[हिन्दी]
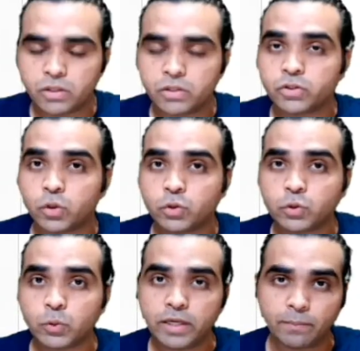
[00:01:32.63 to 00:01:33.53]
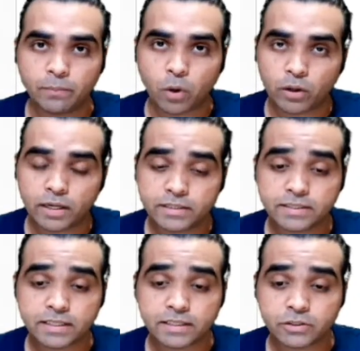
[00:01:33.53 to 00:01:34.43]
सो दोस्तों ये हम
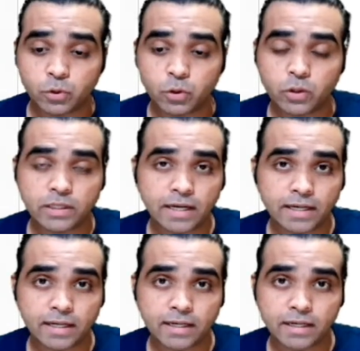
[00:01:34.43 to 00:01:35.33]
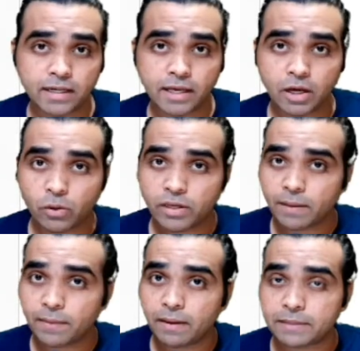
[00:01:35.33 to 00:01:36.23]
ब्रॉडकास्ट स्टूडियो के अंदर एंटर कर गए हैं और यहाँ
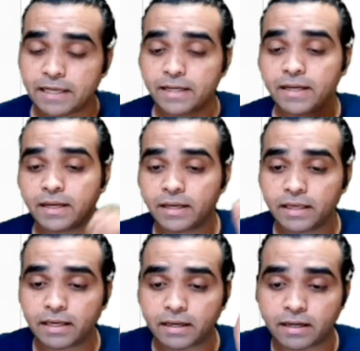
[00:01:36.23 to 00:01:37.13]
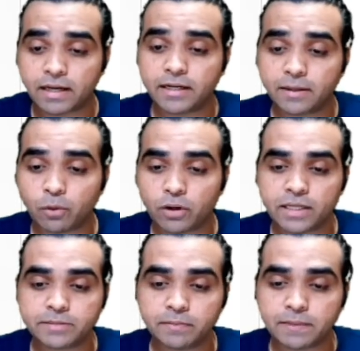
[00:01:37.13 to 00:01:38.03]
पे आप देख रहे हैं कि एंटर
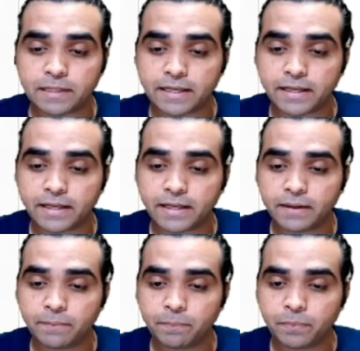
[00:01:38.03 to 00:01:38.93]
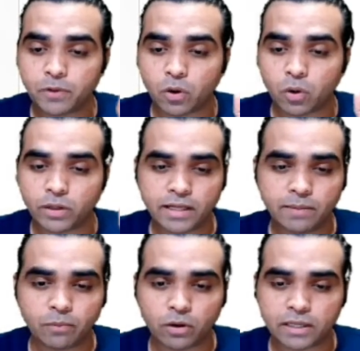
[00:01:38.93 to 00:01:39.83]
ब्रॉडकास्ट पर हम क्लिक करेंगे और ये एक
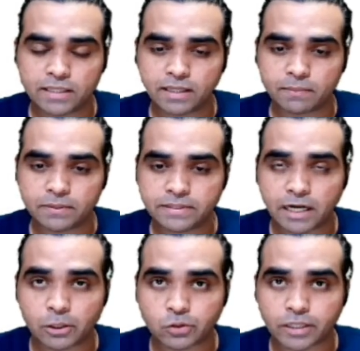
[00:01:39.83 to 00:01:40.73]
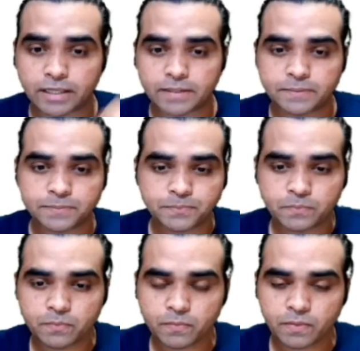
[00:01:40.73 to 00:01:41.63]
ब्रॉडकास्ट यहाँ पर स्टार्ट हो जाएगा
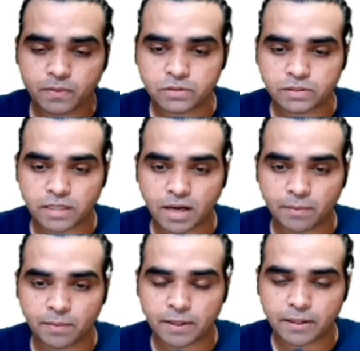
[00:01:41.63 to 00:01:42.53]
यहाँ पर हम एंटर